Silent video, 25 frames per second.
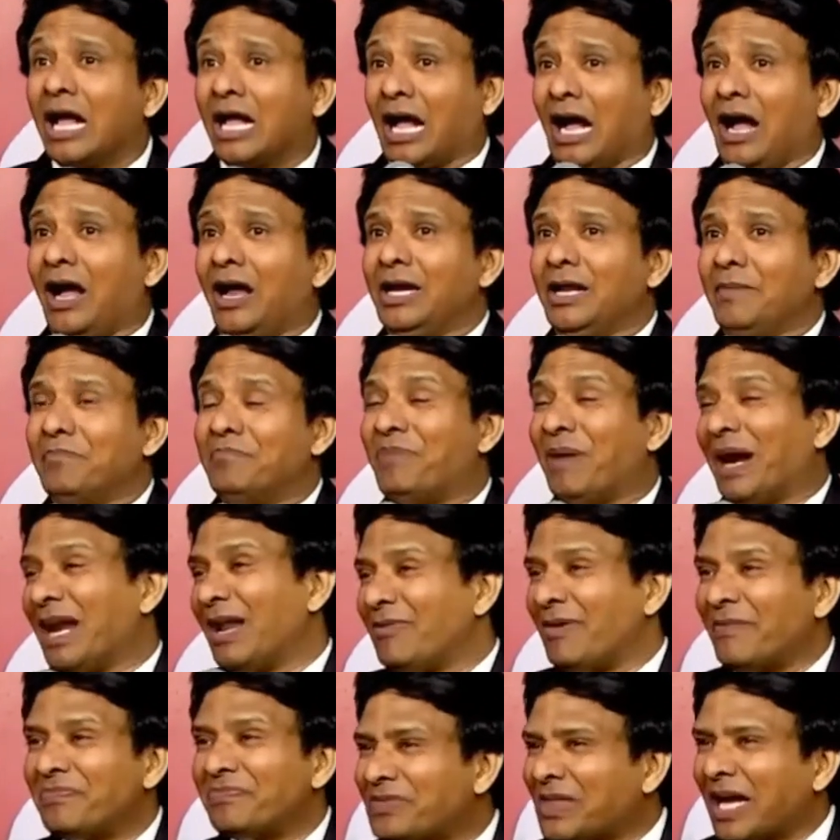కానీ
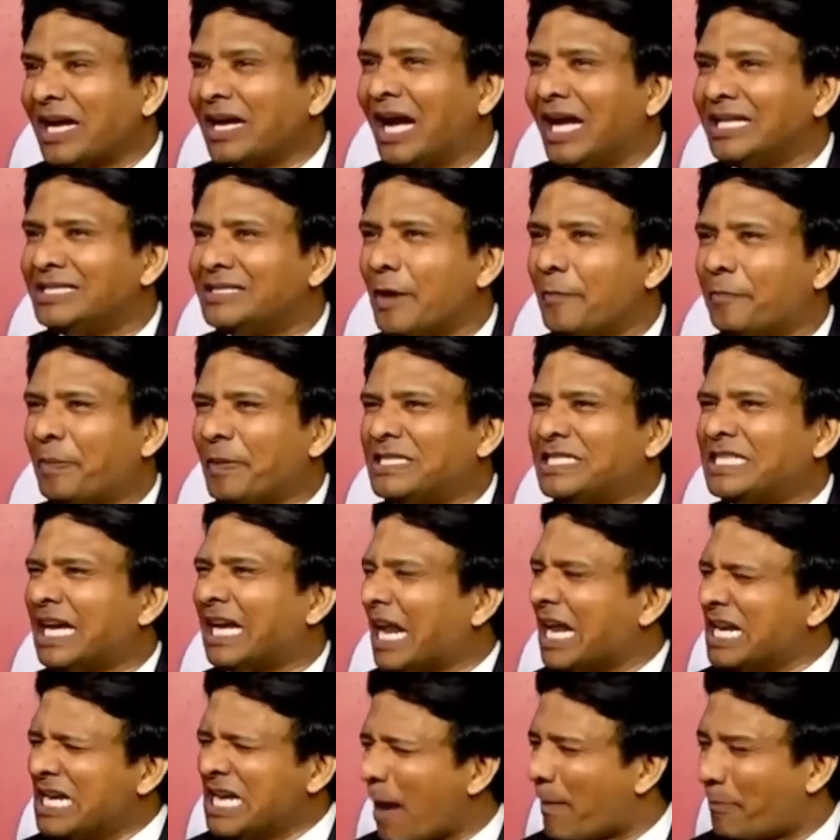బలవంతంగా
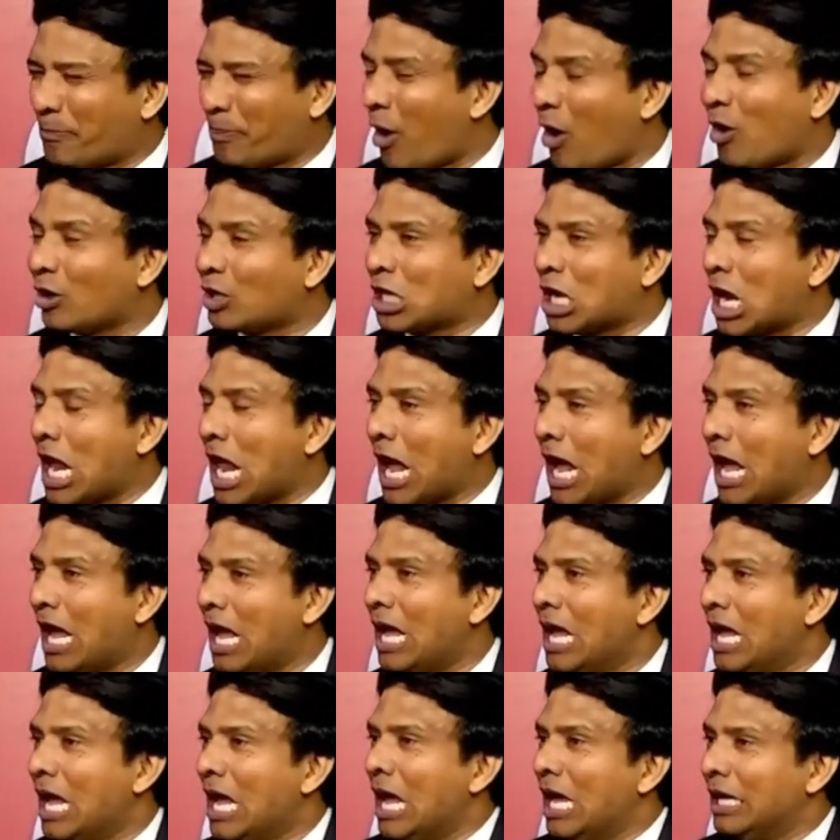చెప్పించారు అయినా పోట్ల
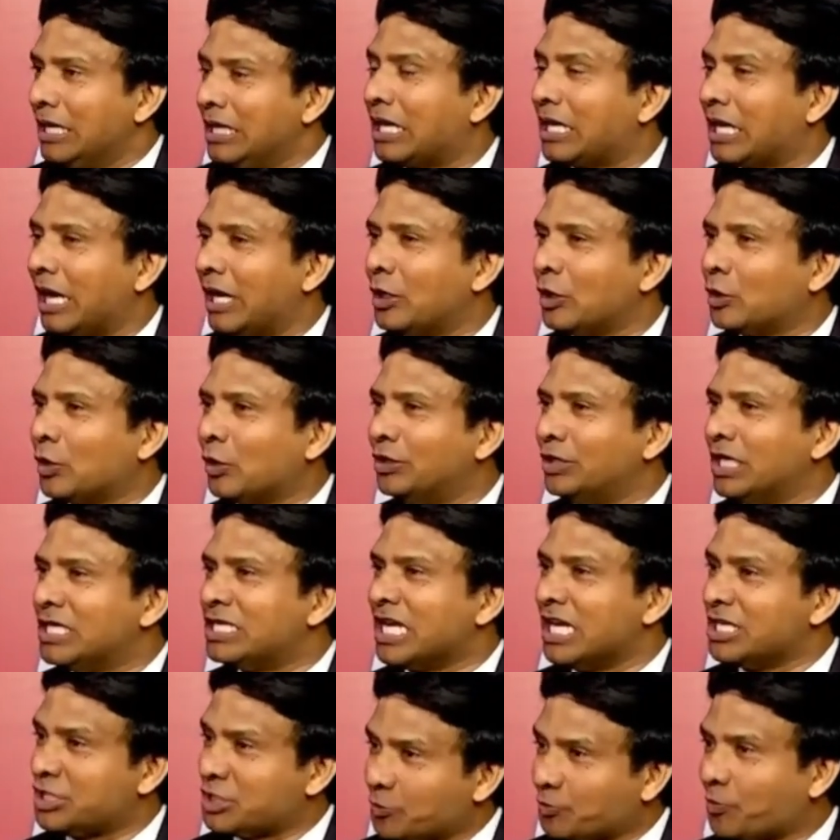ఈ కనుకొంది
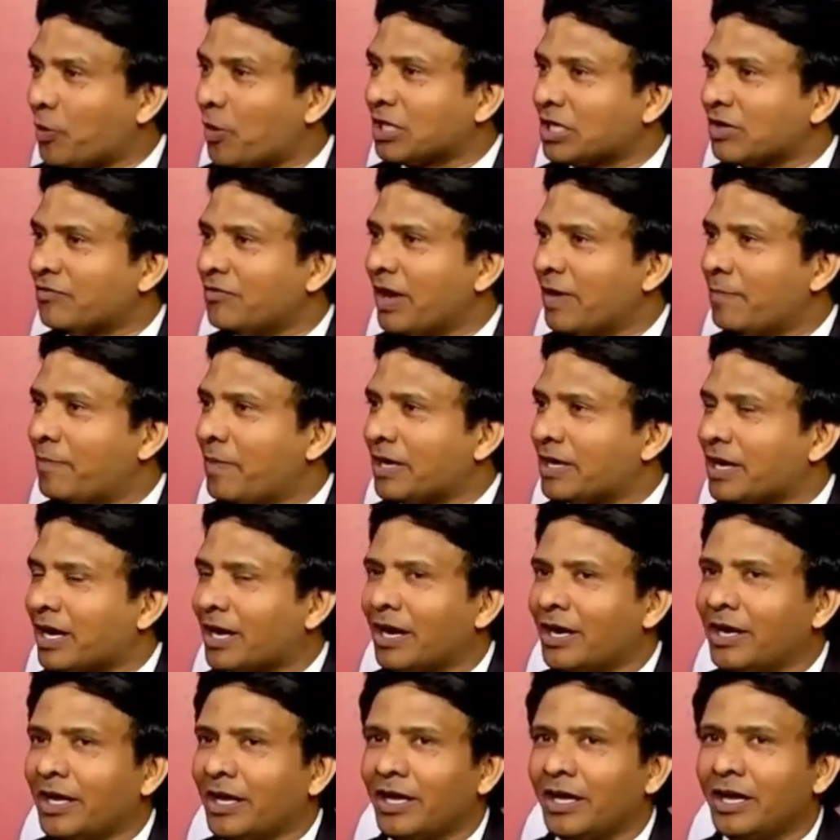చచ్చిపోవటమే బెటర్
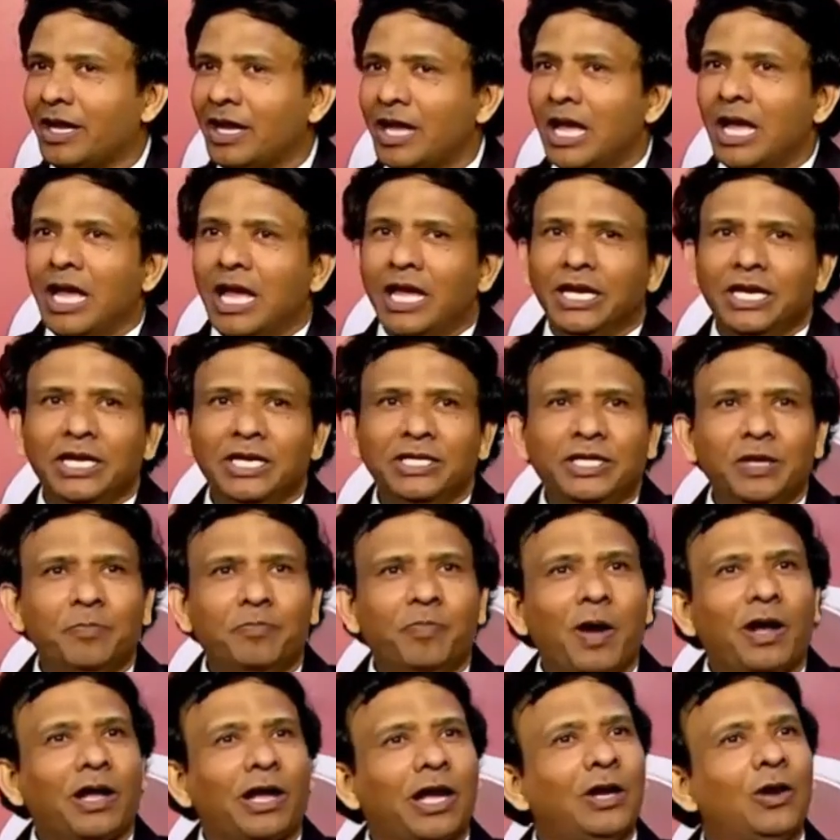అని ఇంటి
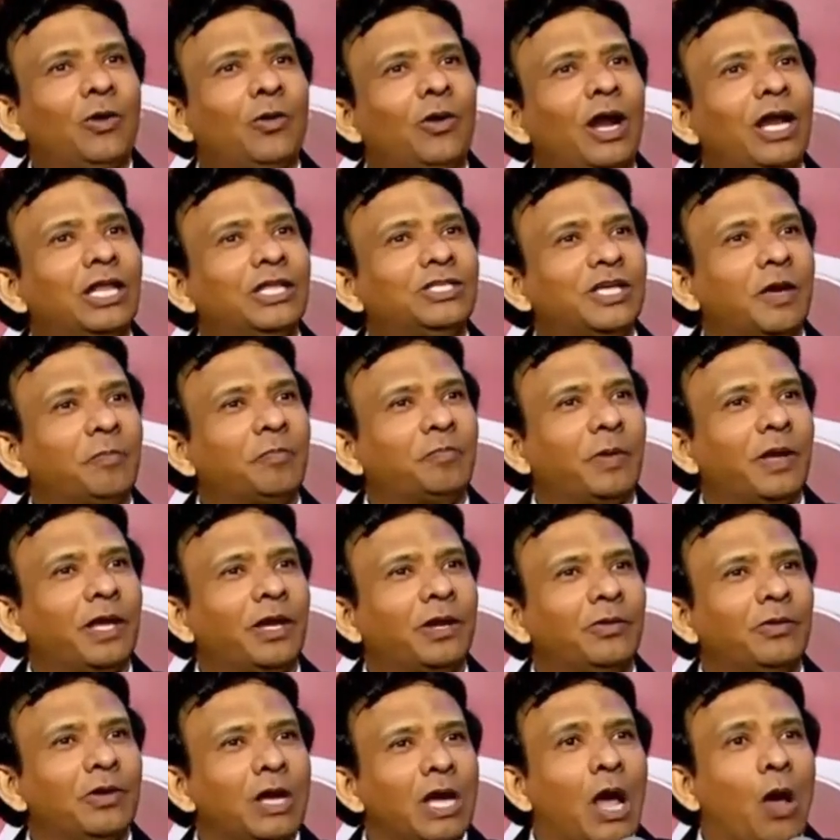పక్కన వాళ్ళు
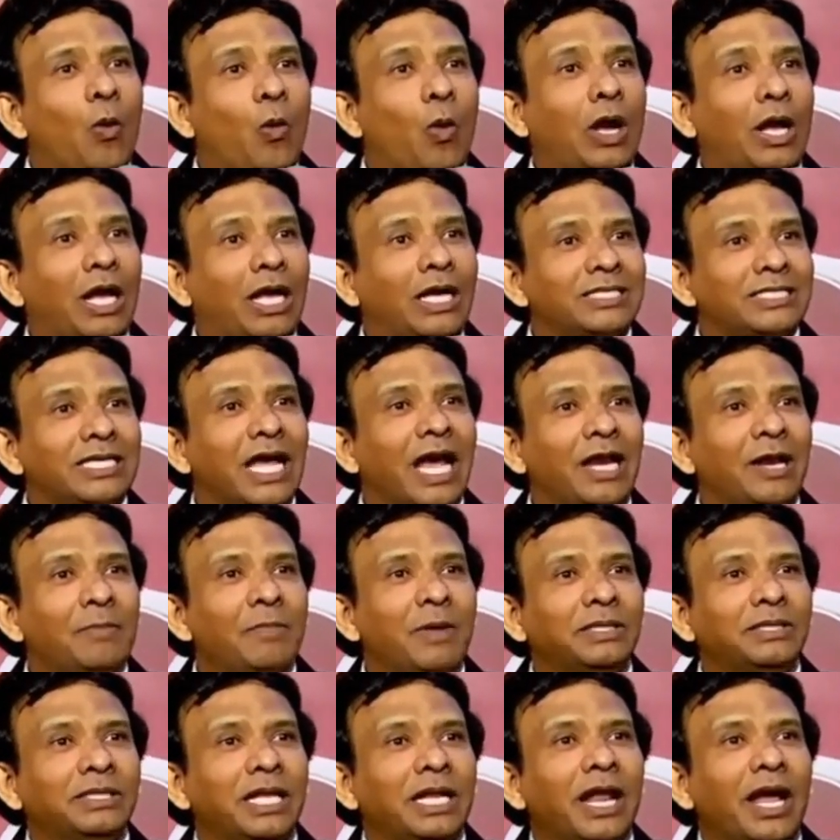చెప్పారు ఒక్కసారి
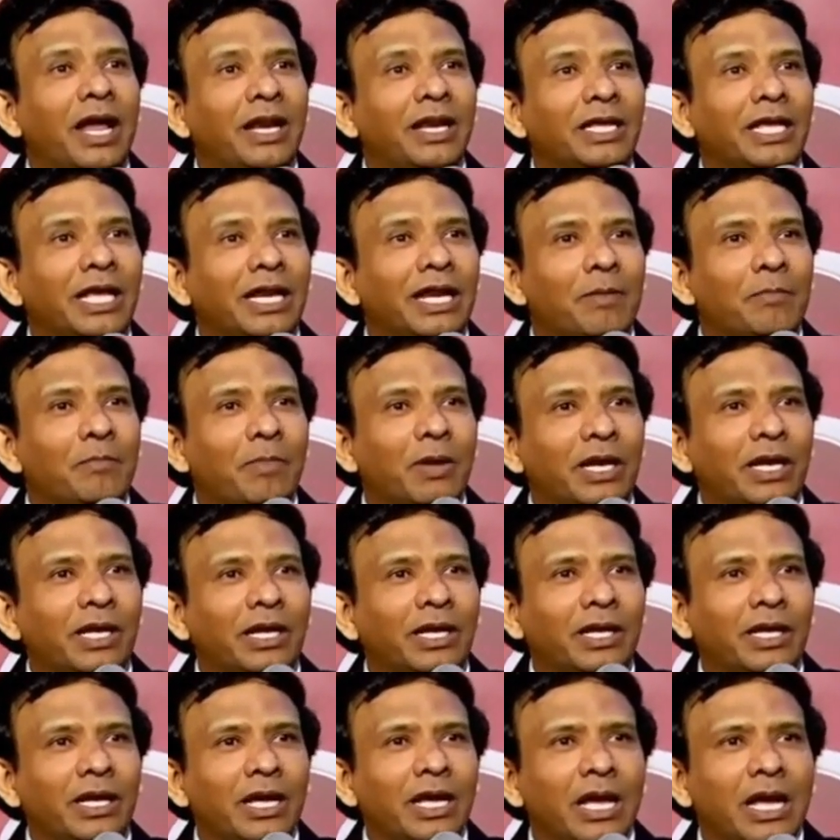మందిరానికి రమ్మని
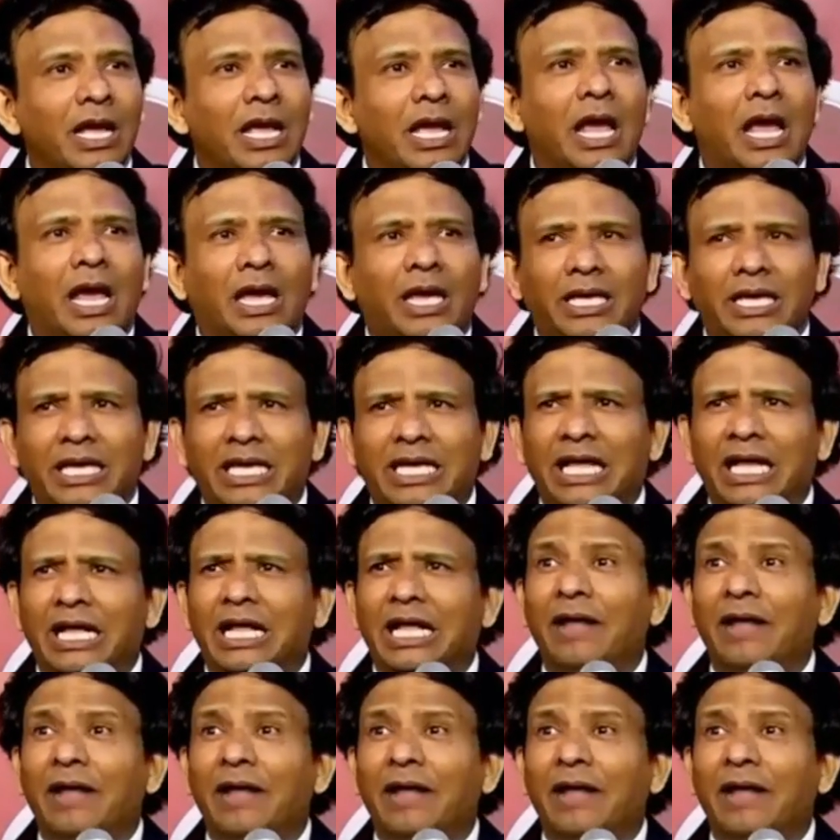ఇక